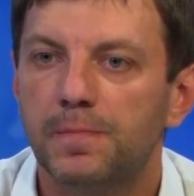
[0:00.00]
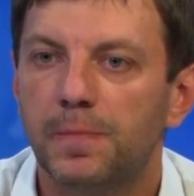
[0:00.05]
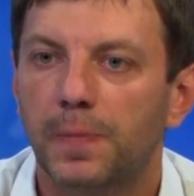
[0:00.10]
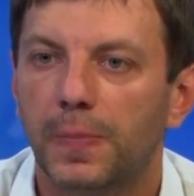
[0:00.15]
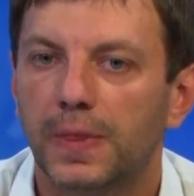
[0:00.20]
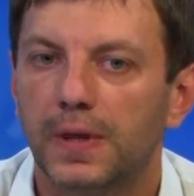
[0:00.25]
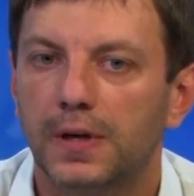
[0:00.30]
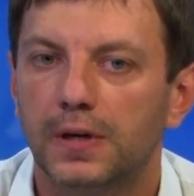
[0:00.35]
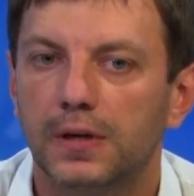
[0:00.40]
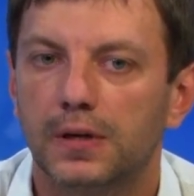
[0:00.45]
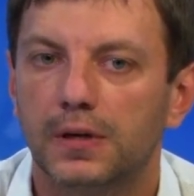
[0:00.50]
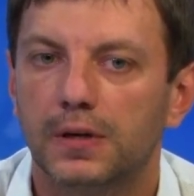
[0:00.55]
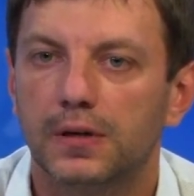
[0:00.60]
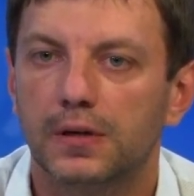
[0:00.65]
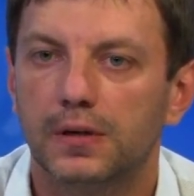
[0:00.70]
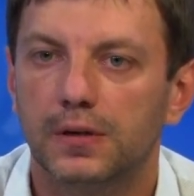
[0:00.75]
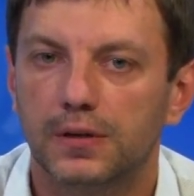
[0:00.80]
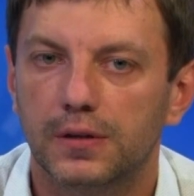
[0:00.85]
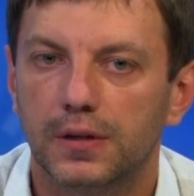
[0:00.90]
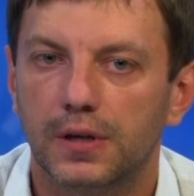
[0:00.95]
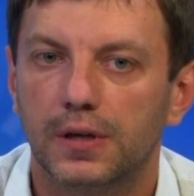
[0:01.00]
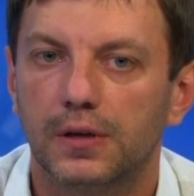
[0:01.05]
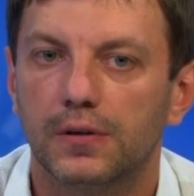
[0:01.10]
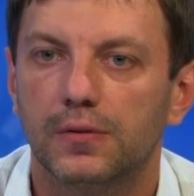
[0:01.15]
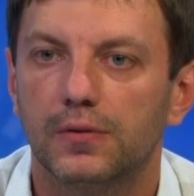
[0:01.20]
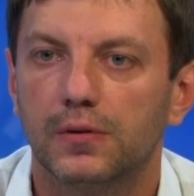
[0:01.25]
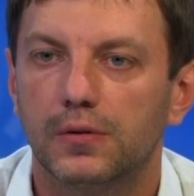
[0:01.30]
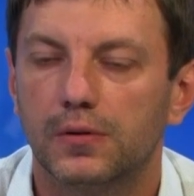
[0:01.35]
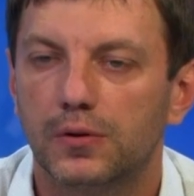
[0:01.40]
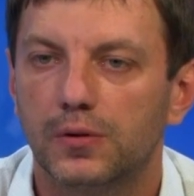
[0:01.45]
а, да,
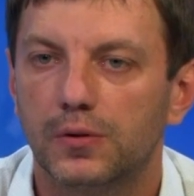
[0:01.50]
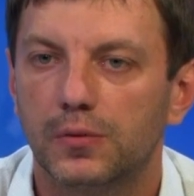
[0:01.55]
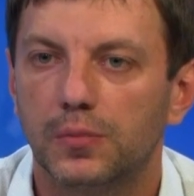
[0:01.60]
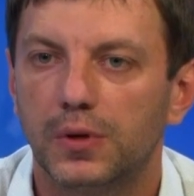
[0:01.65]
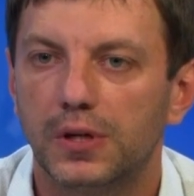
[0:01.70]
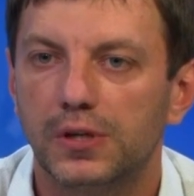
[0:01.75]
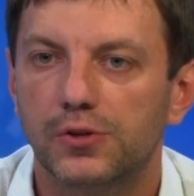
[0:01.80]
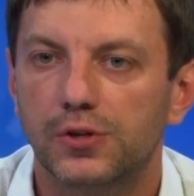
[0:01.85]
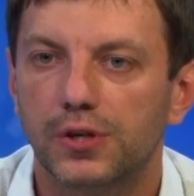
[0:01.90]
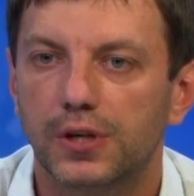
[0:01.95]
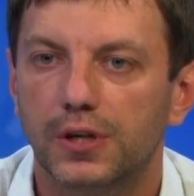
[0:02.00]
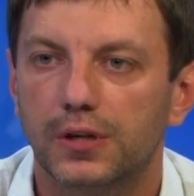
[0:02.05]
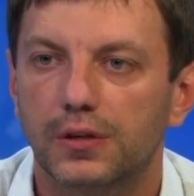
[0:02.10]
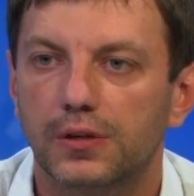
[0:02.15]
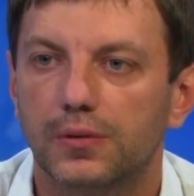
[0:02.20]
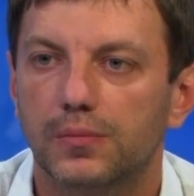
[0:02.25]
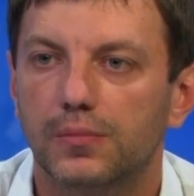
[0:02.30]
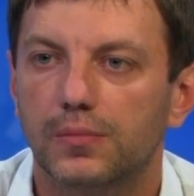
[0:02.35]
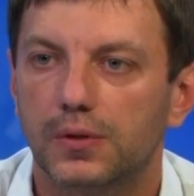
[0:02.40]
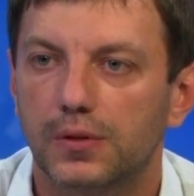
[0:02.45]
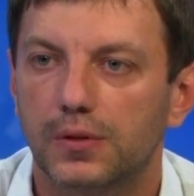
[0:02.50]
а, большие там,